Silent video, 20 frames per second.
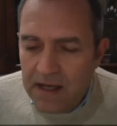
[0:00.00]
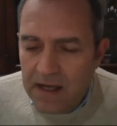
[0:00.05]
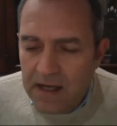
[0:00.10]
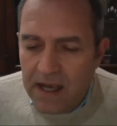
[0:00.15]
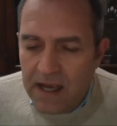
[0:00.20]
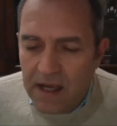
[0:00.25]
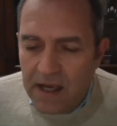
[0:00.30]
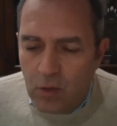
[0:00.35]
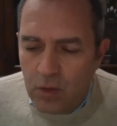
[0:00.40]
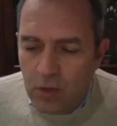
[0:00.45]

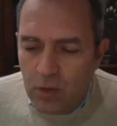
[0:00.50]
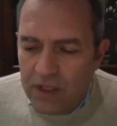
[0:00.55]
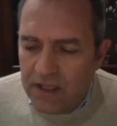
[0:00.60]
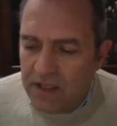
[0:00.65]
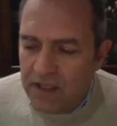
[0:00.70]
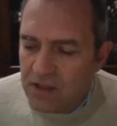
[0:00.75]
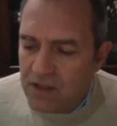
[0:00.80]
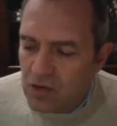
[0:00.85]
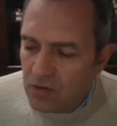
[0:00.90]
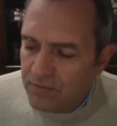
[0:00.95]
E
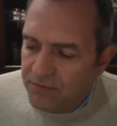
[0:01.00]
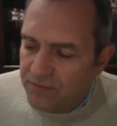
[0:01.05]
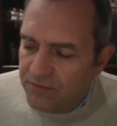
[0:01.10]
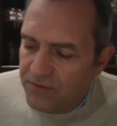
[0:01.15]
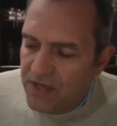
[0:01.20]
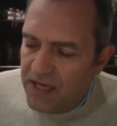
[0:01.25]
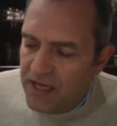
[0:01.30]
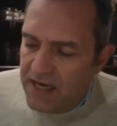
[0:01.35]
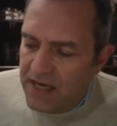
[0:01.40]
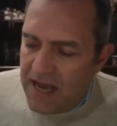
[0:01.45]
quindi
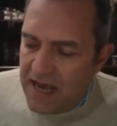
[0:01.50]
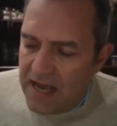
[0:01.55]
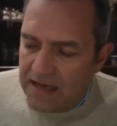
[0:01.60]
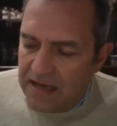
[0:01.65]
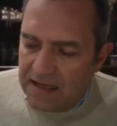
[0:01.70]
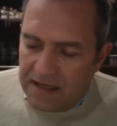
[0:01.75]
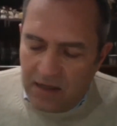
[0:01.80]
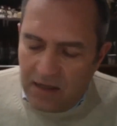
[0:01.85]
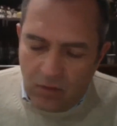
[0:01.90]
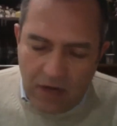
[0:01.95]
sovviene
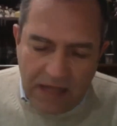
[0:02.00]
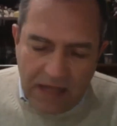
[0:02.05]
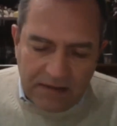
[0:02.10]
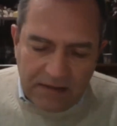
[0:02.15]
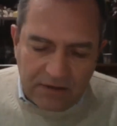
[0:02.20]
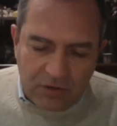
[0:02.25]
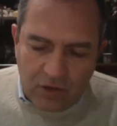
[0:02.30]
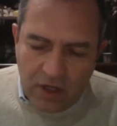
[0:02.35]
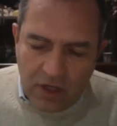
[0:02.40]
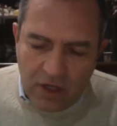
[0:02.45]
anche un
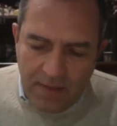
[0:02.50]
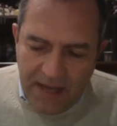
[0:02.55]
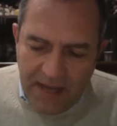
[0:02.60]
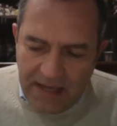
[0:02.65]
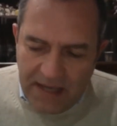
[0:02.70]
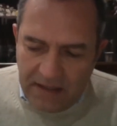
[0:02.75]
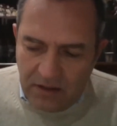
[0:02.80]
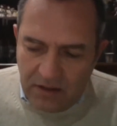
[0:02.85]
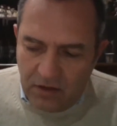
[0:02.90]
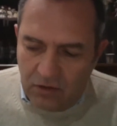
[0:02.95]
altro
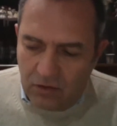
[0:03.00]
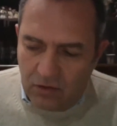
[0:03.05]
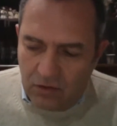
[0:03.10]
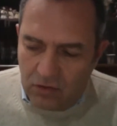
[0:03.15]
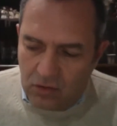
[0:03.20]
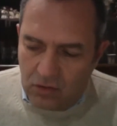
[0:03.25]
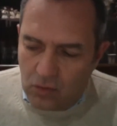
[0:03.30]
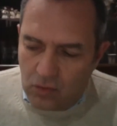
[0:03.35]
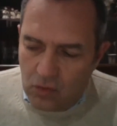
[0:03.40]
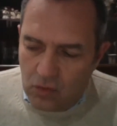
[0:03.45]
elemento
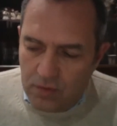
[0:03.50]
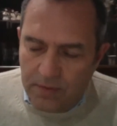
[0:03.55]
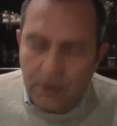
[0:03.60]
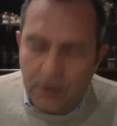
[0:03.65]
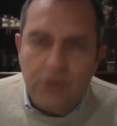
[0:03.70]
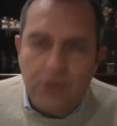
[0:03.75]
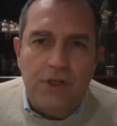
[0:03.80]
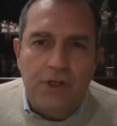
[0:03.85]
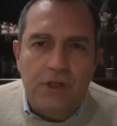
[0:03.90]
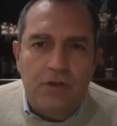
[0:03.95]
su cui
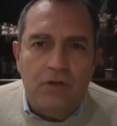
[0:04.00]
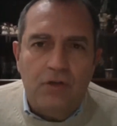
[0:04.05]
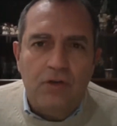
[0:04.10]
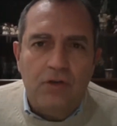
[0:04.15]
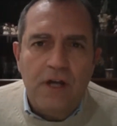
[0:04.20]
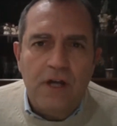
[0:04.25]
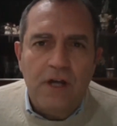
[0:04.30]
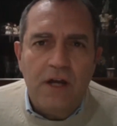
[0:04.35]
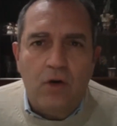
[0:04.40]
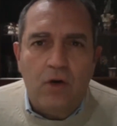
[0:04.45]
poi ci
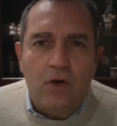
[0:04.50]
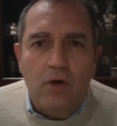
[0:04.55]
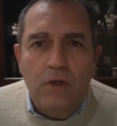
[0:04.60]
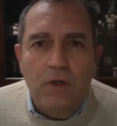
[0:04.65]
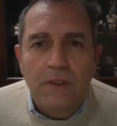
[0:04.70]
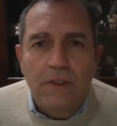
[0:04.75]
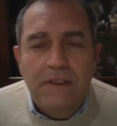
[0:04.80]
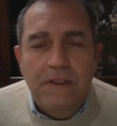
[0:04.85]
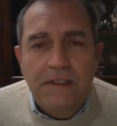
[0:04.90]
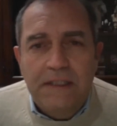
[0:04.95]
ritornerò,
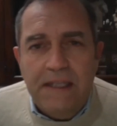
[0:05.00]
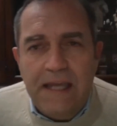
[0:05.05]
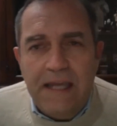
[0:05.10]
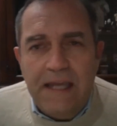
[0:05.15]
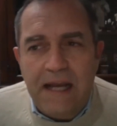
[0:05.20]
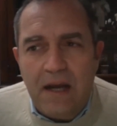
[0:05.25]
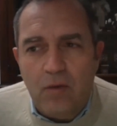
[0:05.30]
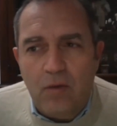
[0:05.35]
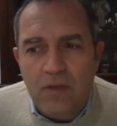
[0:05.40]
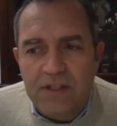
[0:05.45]

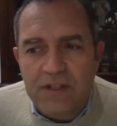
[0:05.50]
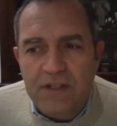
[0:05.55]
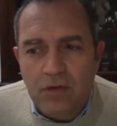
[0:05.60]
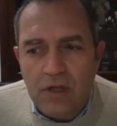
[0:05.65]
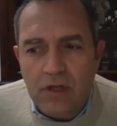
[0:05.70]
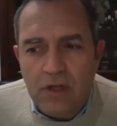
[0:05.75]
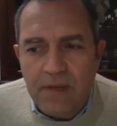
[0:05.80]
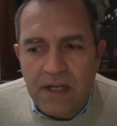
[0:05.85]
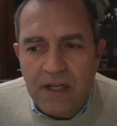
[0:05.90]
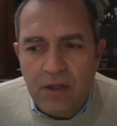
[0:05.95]
che la
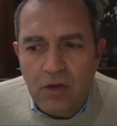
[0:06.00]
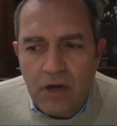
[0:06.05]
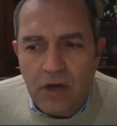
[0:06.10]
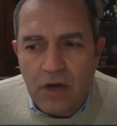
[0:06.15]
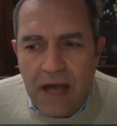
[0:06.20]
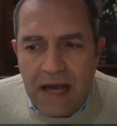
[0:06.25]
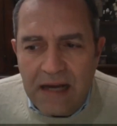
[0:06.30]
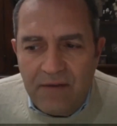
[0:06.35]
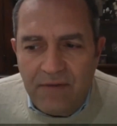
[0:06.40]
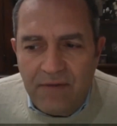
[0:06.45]
questione
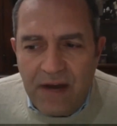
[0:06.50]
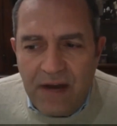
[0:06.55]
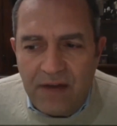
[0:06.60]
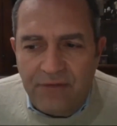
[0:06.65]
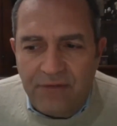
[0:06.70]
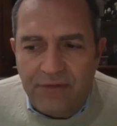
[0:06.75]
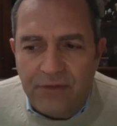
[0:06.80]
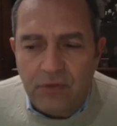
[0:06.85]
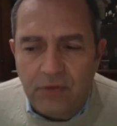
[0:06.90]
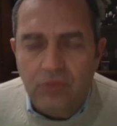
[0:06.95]
meridionale va
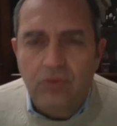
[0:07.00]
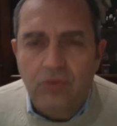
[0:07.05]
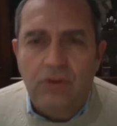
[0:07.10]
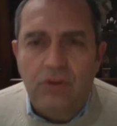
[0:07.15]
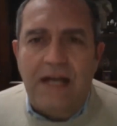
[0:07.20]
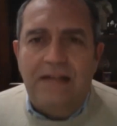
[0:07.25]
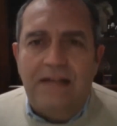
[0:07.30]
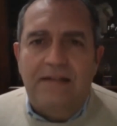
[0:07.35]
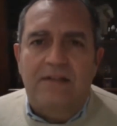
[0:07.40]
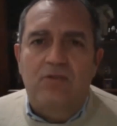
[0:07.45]

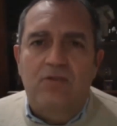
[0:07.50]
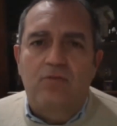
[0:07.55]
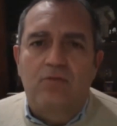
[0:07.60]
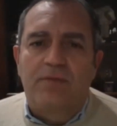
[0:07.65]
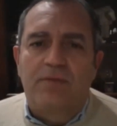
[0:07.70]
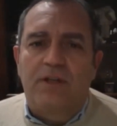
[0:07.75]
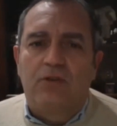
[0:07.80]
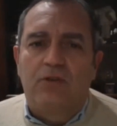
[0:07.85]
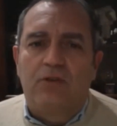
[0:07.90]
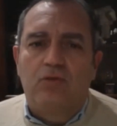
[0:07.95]
affrontata
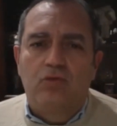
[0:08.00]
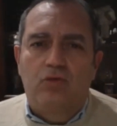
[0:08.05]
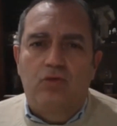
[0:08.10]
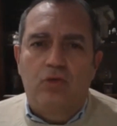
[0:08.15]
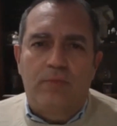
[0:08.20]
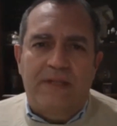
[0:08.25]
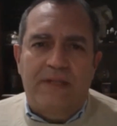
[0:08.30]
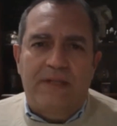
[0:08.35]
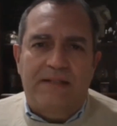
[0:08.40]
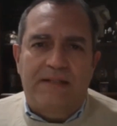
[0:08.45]

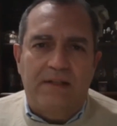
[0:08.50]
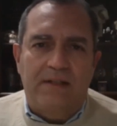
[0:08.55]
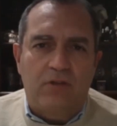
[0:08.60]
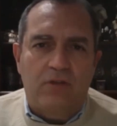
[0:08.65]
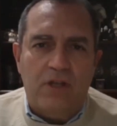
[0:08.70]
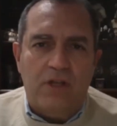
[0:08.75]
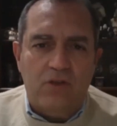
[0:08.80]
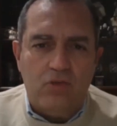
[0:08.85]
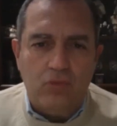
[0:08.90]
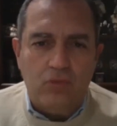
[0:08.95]
soprattutto partendo
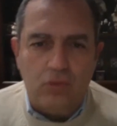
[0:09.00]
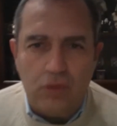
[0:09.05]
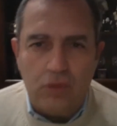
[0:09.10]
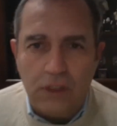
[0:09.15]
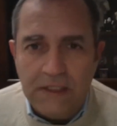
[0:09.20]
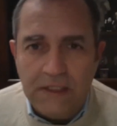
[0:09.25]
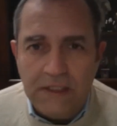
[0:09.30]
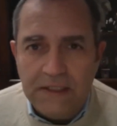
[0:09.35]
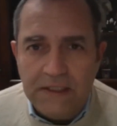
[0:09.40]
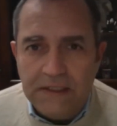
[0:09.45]
da
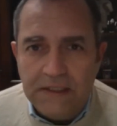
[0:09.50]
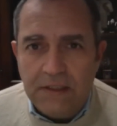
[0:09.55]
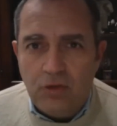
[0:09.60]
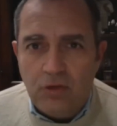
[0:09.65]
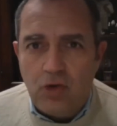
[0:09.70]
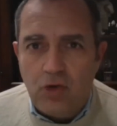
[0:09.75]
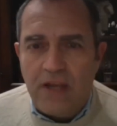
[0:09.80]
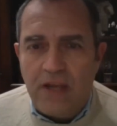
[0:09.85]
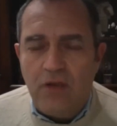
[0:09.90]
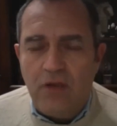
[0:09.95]
sud.
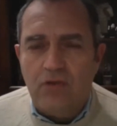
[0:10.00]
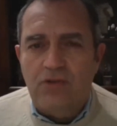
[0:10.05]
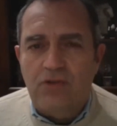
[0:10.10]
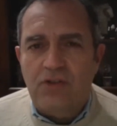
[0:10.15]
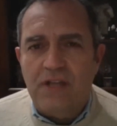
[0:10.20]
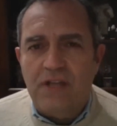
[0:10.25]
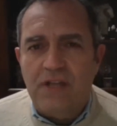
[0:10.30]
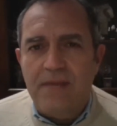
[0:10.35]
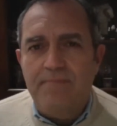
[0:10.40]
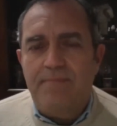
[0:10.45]
Cioè io ho
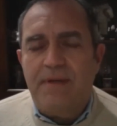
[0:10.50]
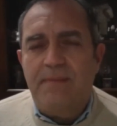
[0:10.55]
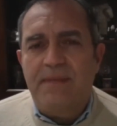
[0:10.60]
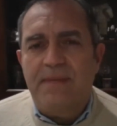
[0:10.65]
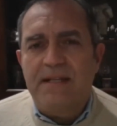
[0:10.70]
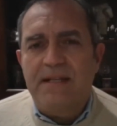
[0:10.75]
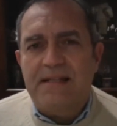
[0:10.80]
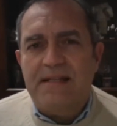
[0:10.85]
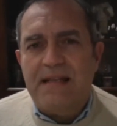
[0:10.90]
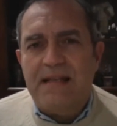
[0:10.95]
sempre
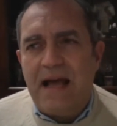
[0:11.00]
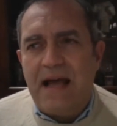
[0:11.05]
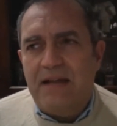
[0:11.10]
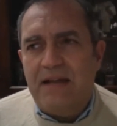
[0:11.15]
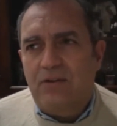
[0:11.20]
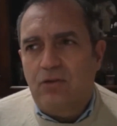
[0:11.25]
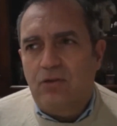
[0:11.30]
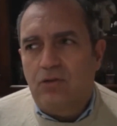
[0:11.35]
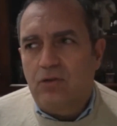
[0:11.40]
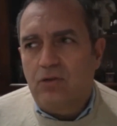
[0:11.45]

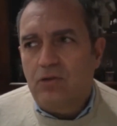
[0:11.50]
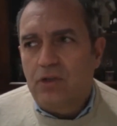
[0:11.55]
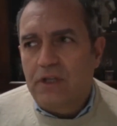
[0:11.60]
pensato